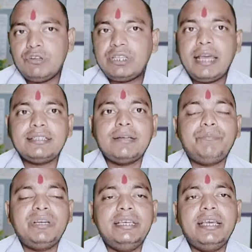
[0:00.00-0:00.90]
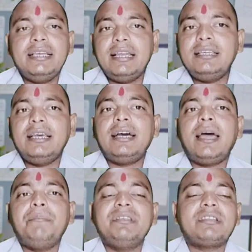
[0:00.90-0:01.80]
ऑथराइज कंपनी है यानी कि अगर
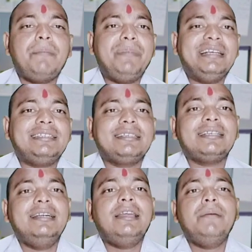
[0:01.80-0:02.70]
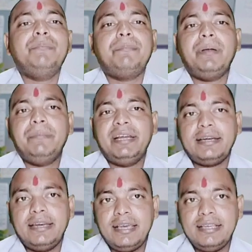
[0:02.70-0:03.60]
आप इसका पैसा सही टाइम पर
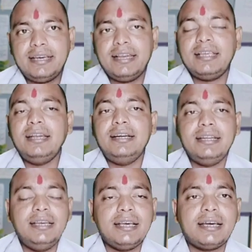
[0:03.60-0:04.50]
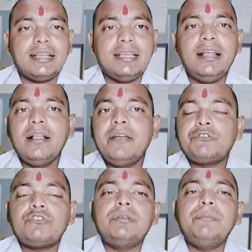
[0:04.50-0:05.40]
पेमेंट नहीं करेंगे डिले करेंगे
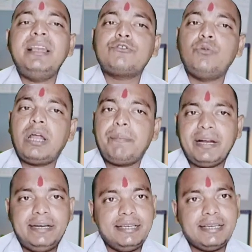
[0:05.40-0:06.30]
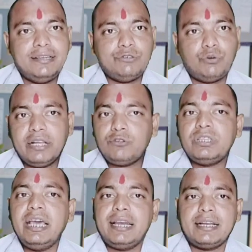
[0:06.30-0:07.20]
तो सिविल स्कोर आपका डिक्रीज होगा तो
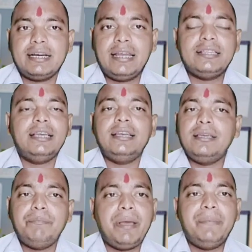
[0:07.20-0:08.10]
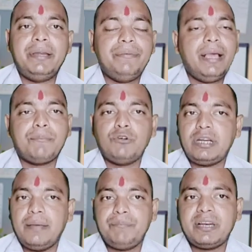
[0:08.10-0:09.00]
ध्यान रखना है तो यानी कि पेमेंट भी आपको
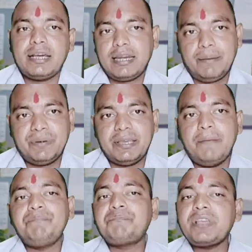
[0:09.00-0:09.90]
टाइम पर करना पड़ेगा